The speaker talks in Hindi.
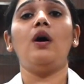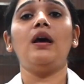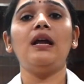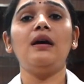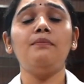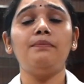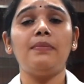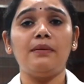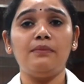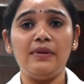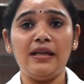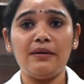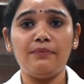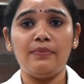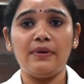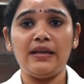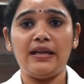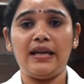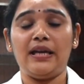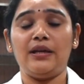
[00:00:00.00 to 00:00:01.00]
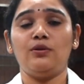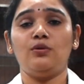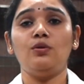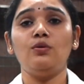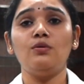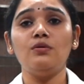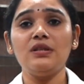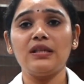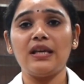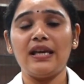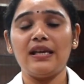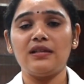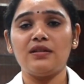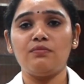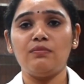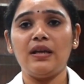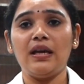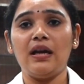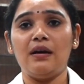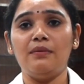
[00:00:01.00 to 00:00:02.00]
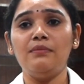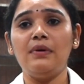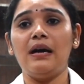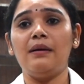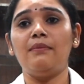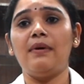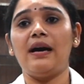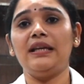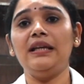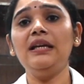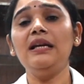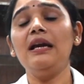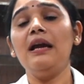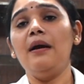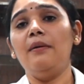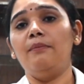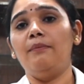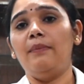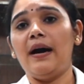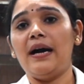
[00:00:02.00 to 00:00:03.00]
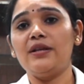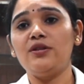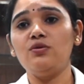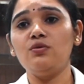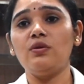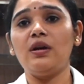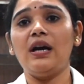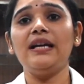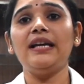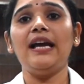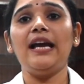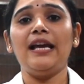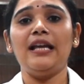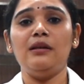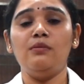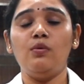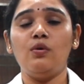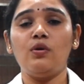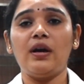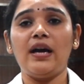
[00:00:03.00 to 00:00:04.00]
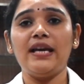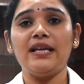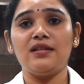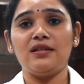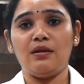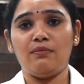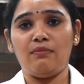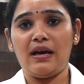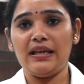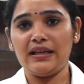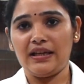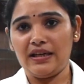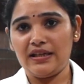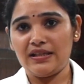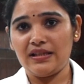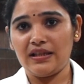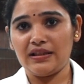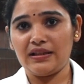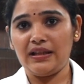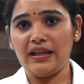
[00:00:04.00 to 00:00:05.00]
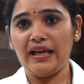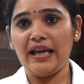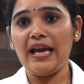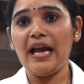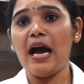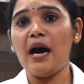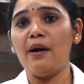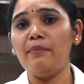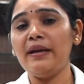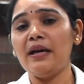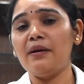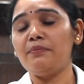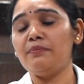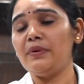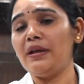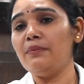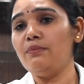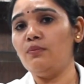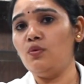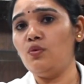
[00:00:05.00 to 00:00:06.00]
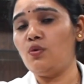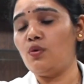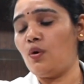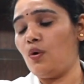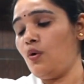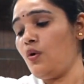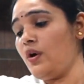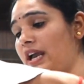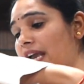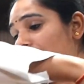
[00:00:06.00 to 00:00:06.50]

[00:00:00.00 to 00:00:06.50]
और हम पब्लिक पर हैं तो उस केस में हम हमारी बाजू का या एल्बो का इस्तेमाल कर सकते हैं हमें अपने मुंह को